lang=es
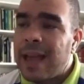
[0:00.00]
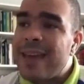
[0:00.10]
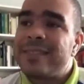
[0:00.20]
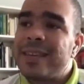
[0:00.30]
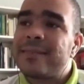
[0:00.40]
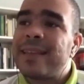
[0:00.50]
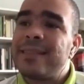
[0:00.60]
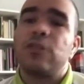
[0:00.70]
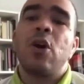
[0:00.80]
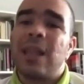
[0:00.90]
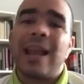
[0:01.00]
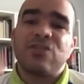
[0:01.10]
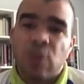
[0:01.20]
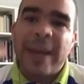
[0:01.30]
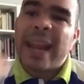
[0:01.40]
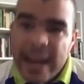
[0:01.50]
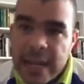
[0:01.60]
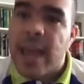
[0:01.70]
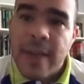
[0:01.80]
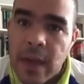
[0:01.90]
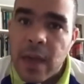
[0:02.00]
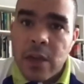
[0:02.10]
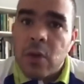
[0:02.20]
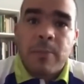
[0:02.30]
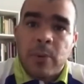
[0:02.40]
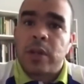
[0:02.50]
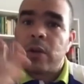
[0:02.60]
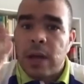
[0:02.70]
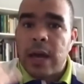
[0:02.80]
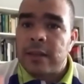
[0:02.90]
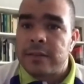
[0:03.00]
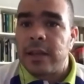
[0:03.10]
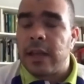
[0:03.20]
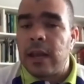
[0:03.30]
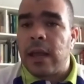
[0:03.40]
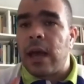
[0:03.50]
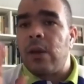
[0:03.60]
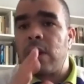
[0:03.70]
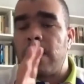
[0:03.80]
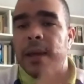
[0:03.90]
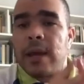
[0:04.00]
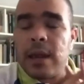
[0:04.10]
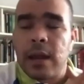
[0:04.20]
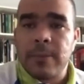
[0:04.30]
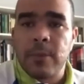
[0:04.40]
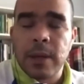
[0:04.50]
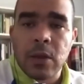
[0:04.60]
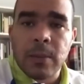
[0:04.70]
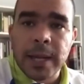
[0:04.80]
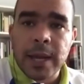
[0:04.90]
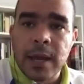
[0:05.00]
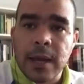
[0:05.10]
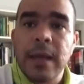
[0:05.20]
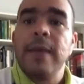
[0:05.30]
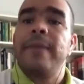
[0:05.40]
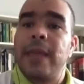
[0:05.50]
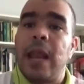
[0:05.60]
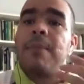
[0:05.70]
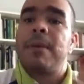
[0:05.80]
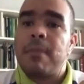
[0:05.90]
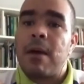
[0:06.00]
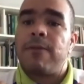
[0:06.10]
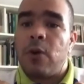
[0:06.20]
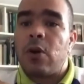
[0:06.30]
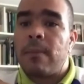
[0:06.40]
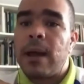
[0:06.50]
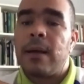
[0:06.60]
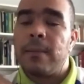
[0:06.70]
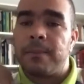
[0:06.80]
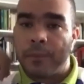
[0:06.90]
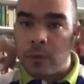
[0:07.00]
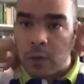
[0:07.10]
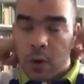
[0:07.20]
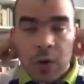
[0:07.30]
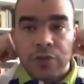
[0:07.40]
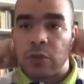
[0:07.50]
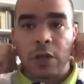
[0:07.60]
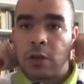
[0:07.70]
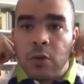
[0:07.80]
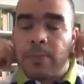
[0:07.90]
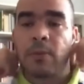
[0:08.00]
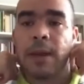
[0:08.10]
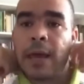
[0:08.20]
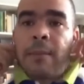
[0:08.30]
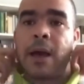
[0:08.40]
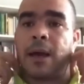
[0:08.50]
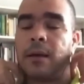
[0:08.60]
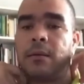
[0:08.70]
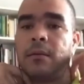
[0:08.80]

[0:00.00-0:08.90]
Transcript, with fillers: Haití está en toda la soberanía de ellos de ponerle un arancel a lo que venga de la República Dominicana. Ahí está el problema. no, eso no es ningún problema.